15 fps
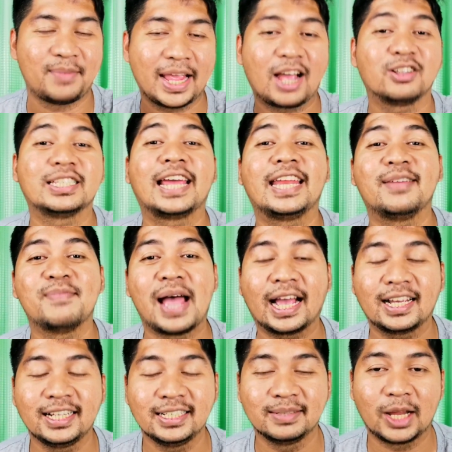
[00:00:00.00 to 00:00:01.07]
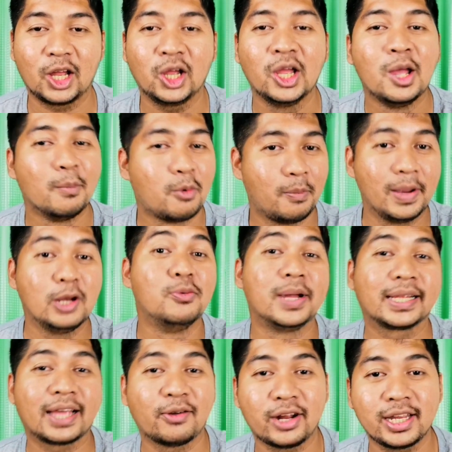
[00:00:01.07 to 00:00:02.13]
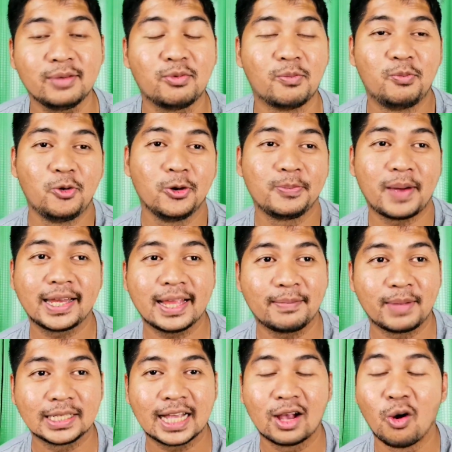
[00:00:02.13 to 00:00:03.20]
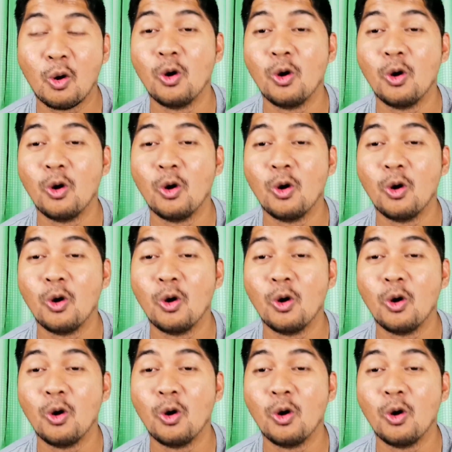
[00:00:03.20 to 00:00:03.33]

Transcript: จจะทำให้เข้าใจได้มากขึ้นเนาะผมไม่รู้เหมือนกันว่าที่ผมพูดไปเนี่ยมันจะ